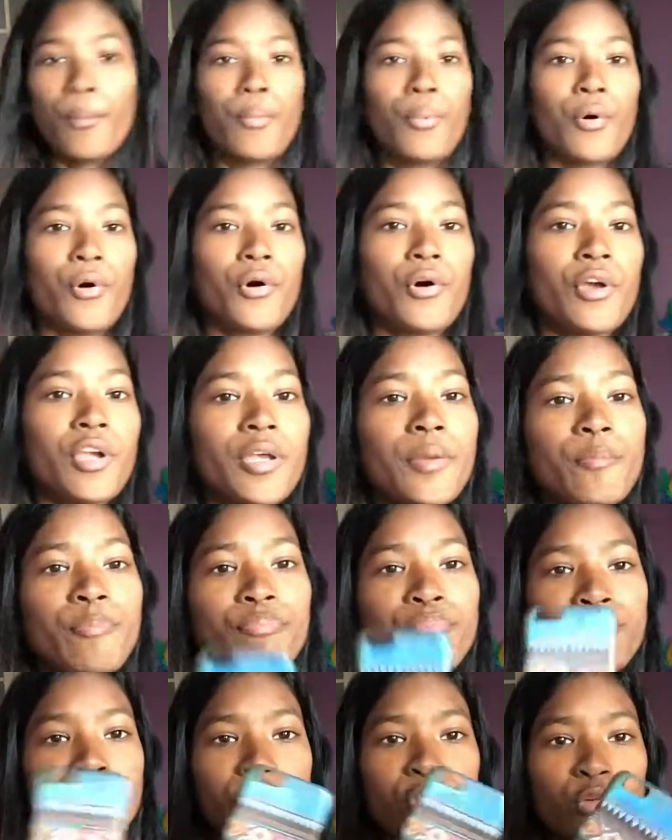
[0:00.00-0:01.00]
poi
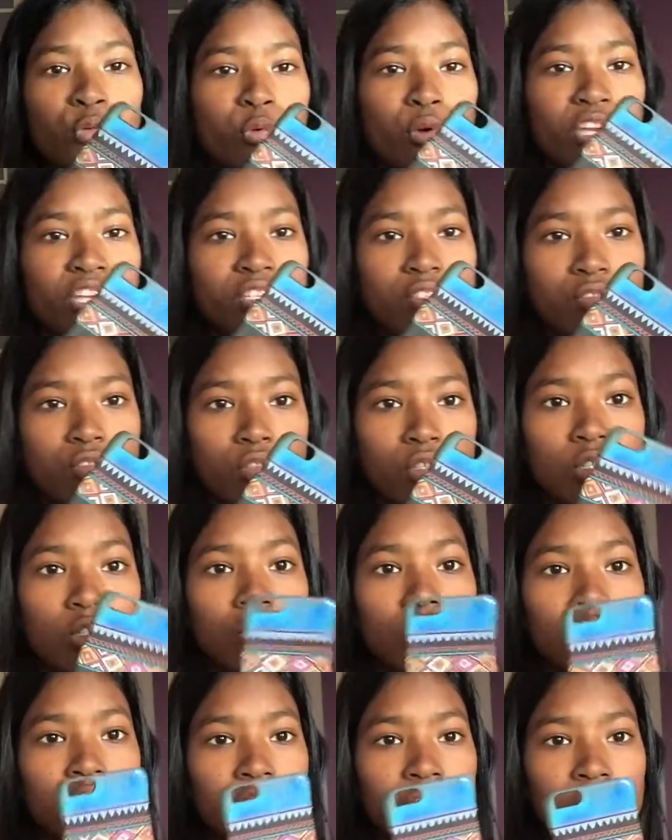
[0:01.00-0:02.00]
questo
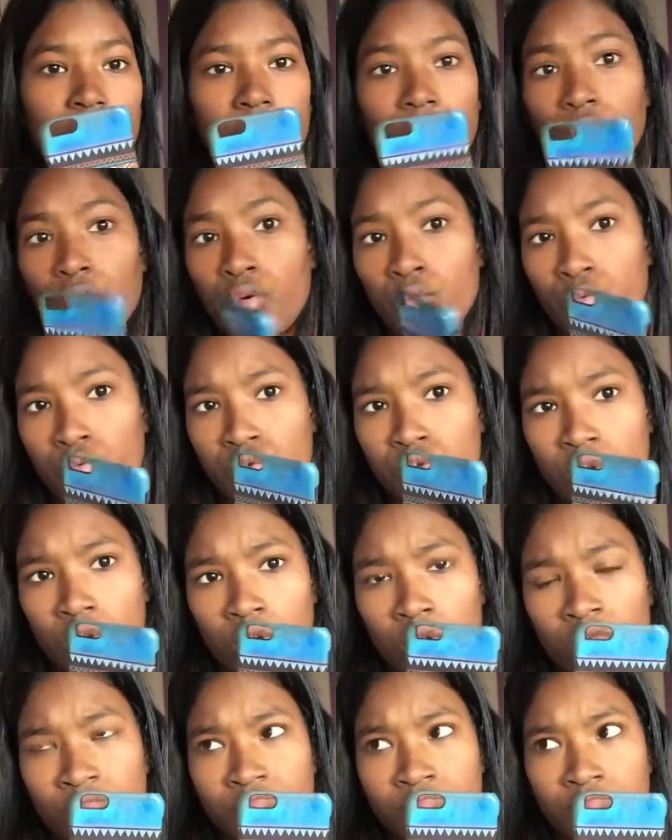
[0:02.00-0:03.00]
che lo
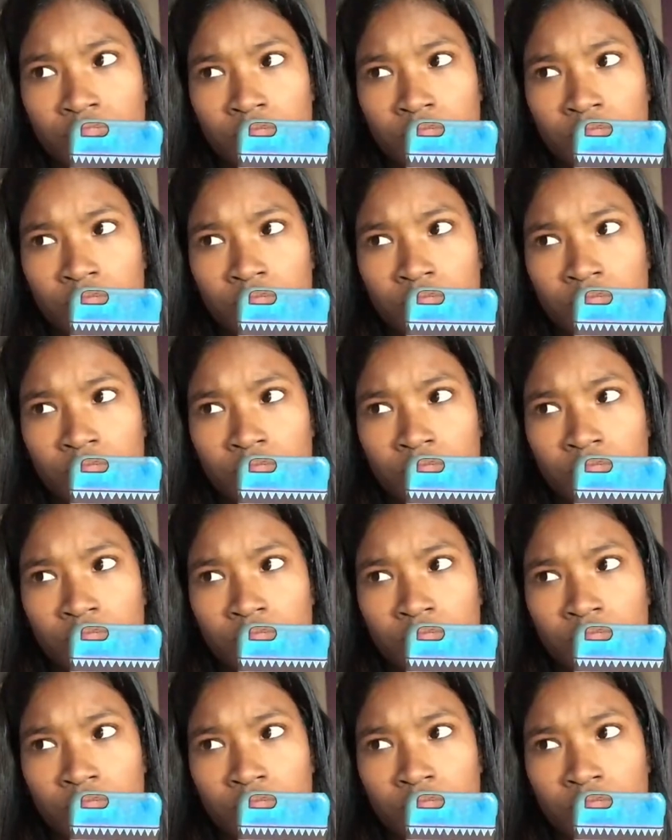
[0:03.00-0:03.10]
uso